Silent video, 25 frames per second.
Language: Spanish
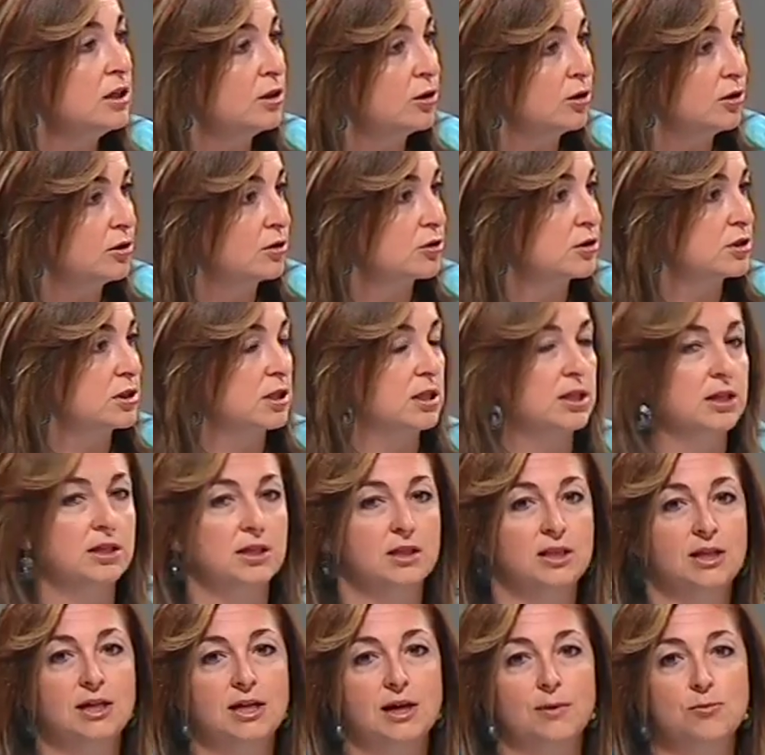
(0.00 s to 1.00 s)
los,
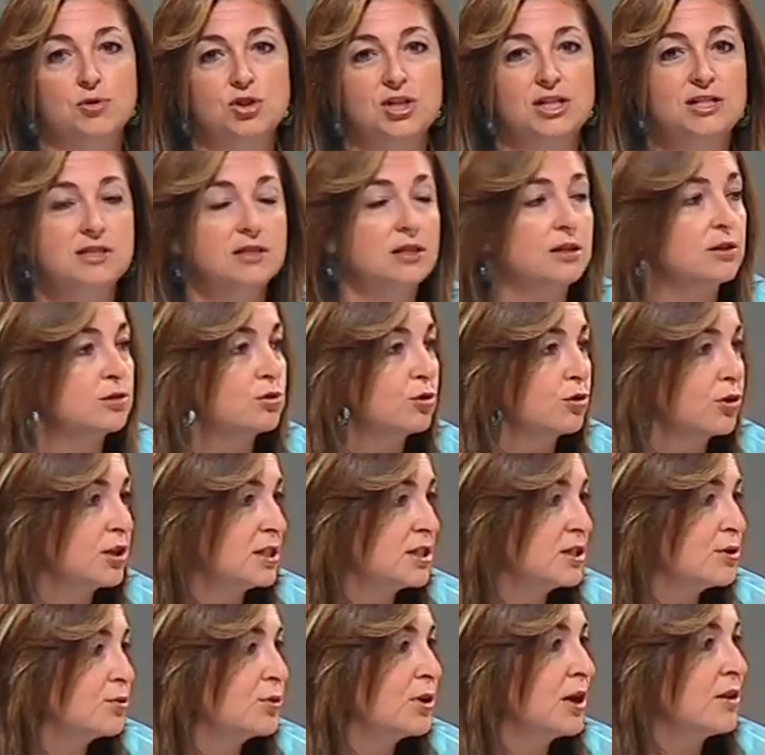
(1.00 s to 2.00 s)
eh, digamos,
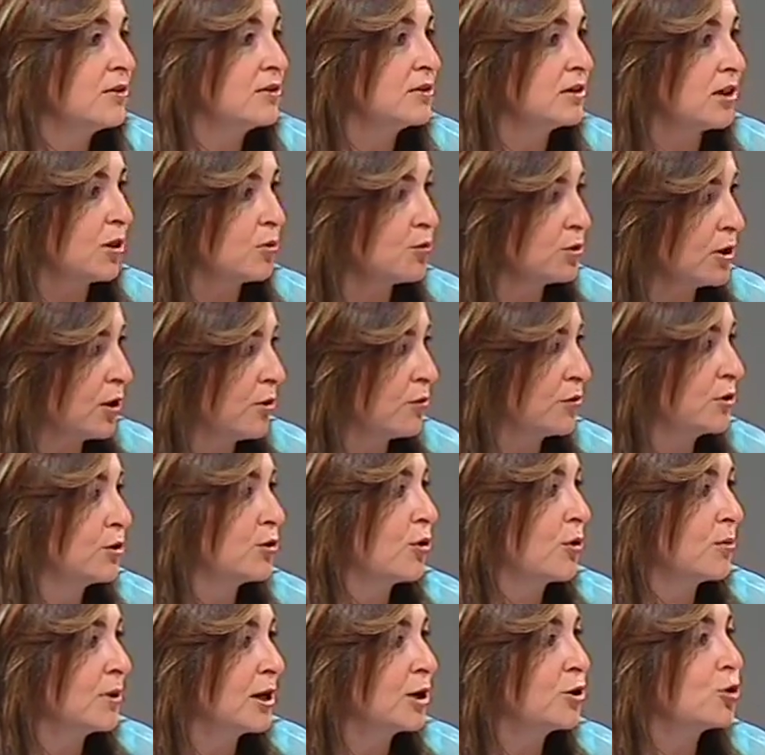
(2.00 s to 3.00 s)
estertores de una dictadura donde
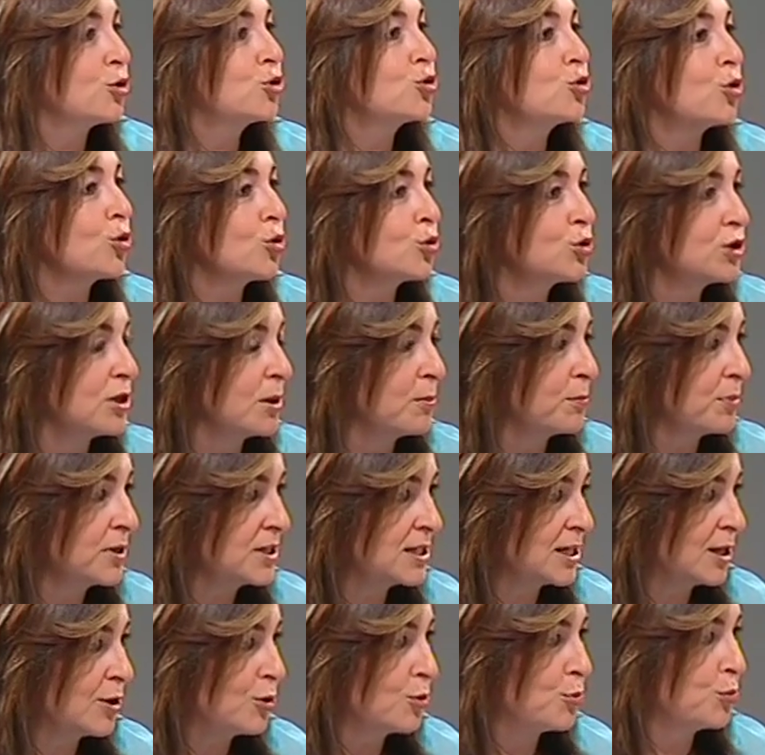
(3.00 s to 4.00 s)
todavía no todos han
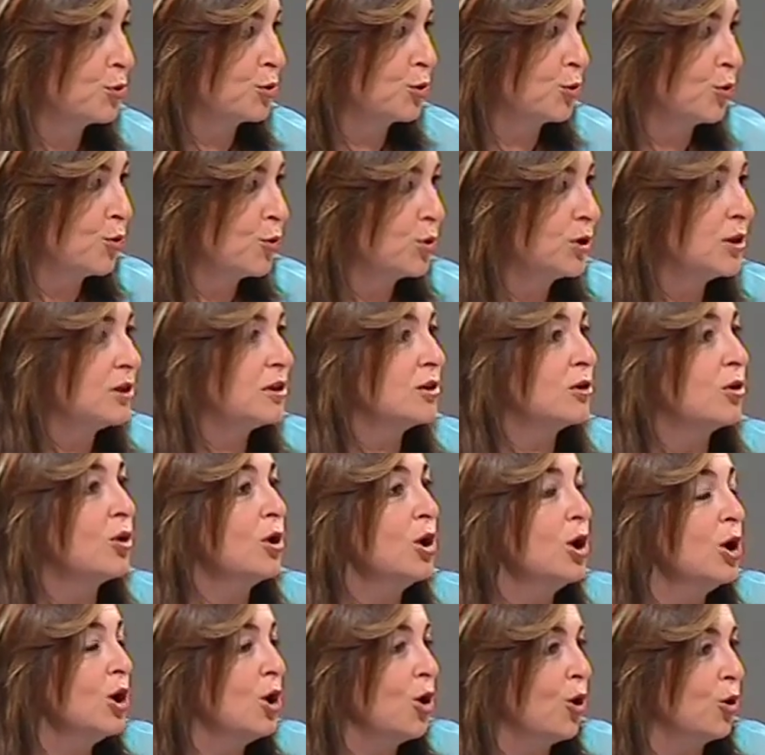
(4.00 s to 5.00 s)
pasado por un juicio
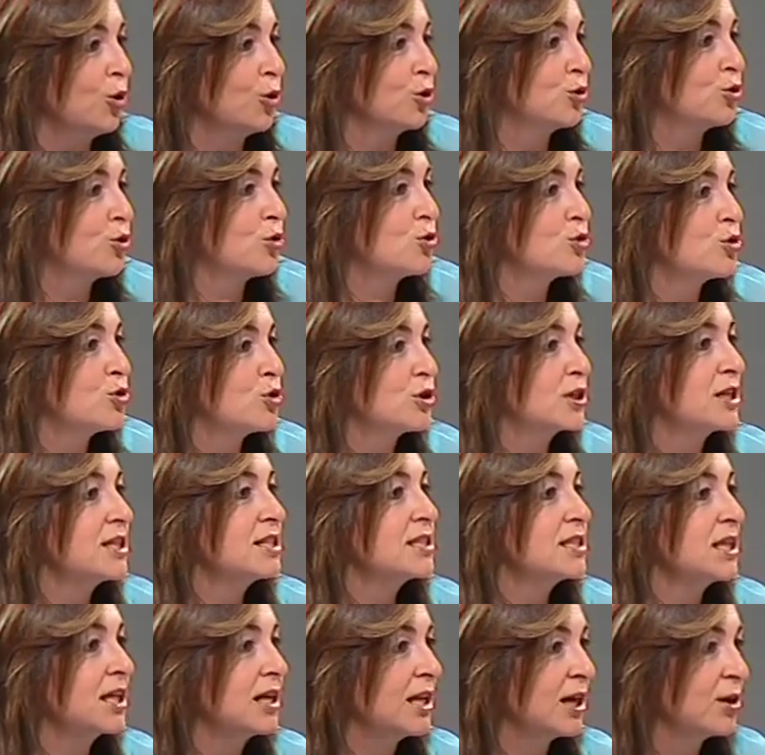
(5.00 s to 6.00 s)
o no todos los que
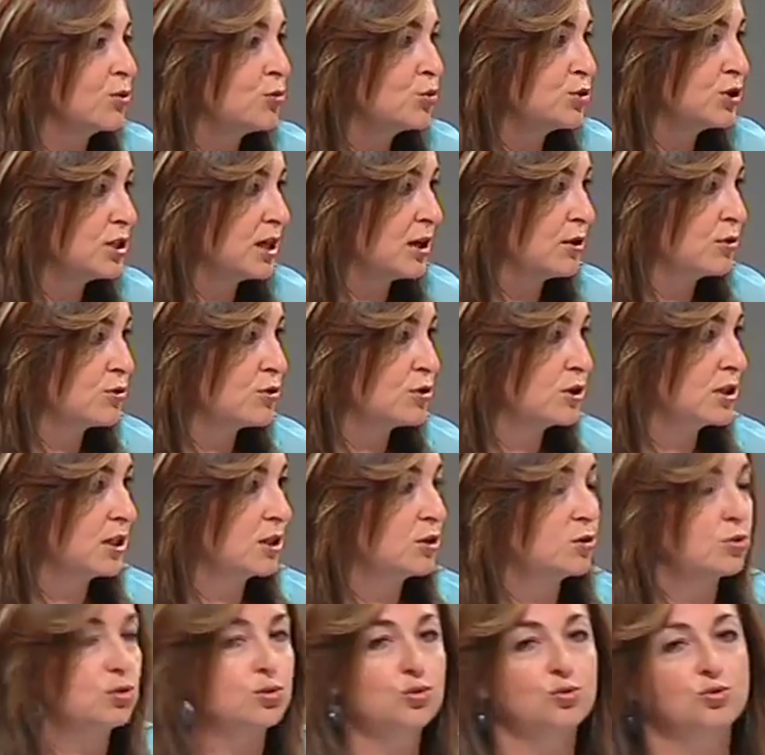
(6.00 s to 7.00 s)
están acusados
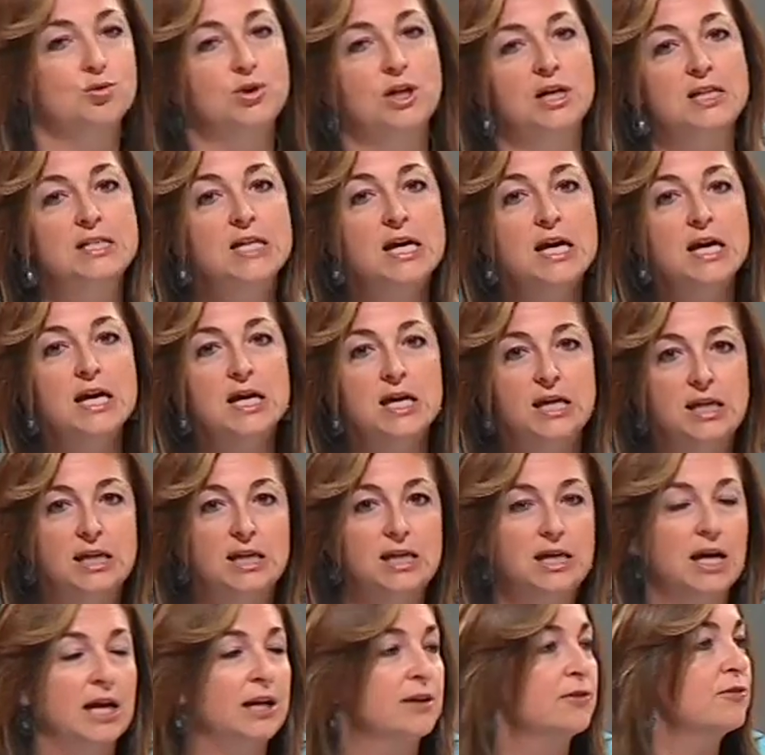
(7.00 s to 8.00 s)
de torturas
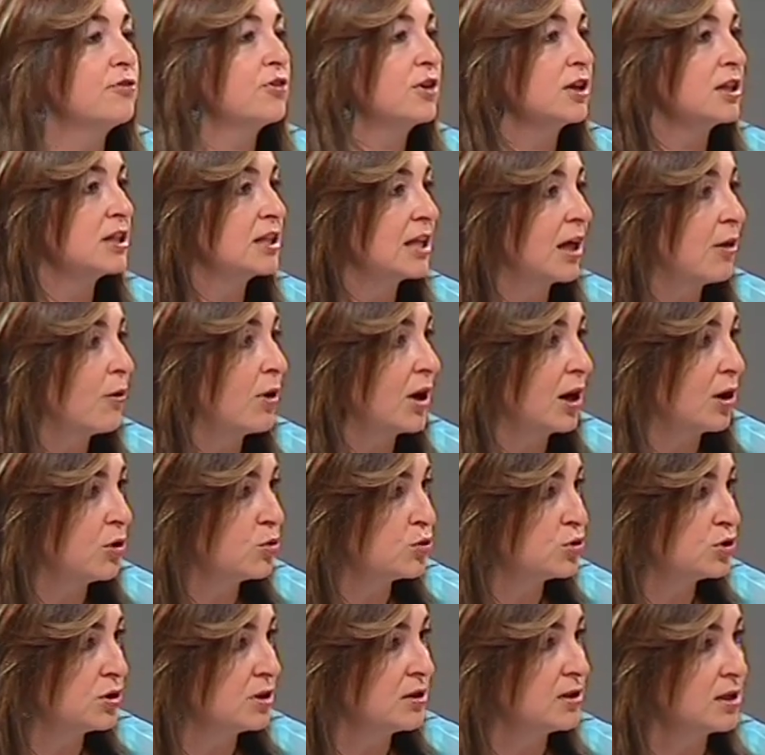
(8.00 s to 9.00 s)
eh, han enfrentado a la
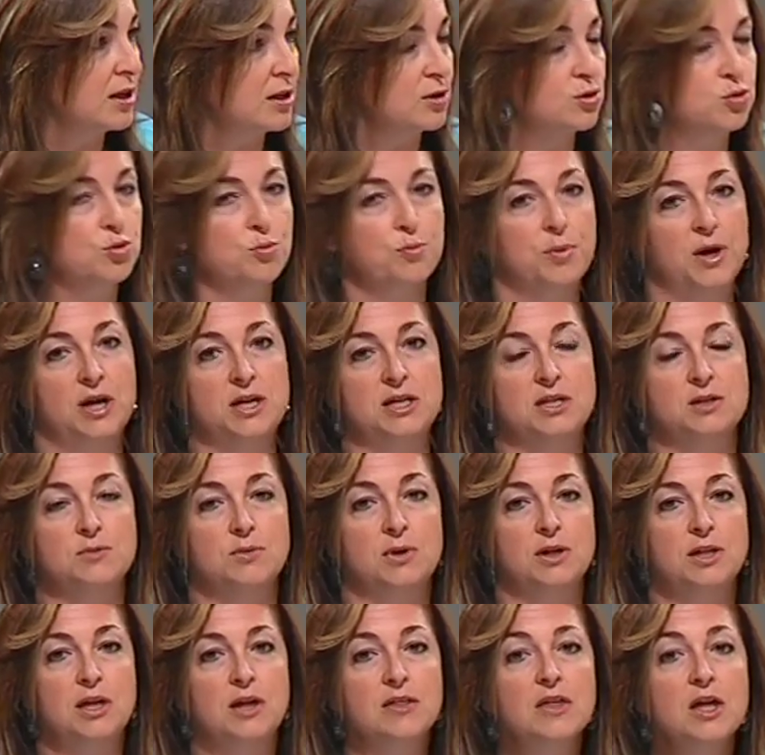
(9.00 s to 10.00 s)
justicia de su país,
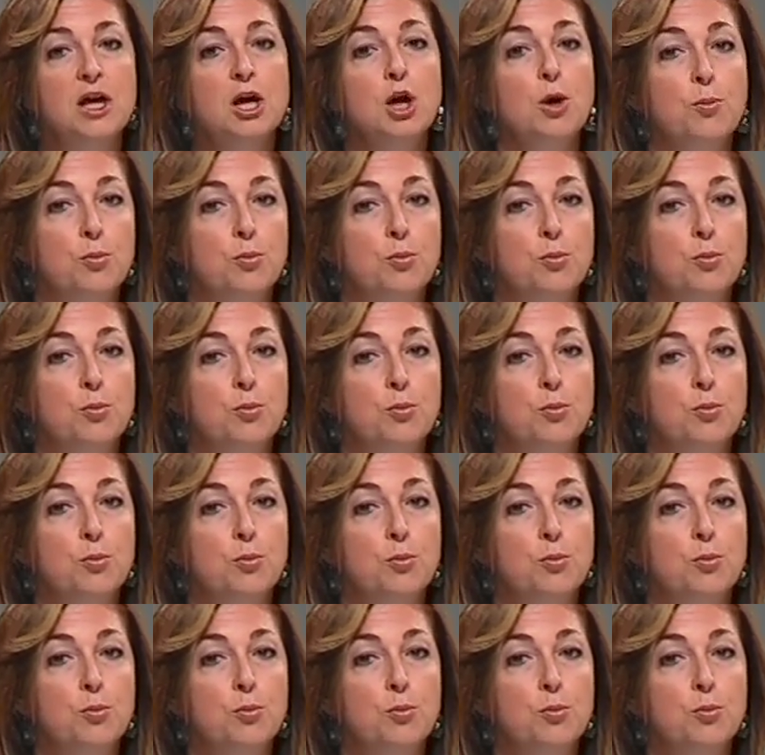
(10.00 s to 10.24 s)
¿verdad?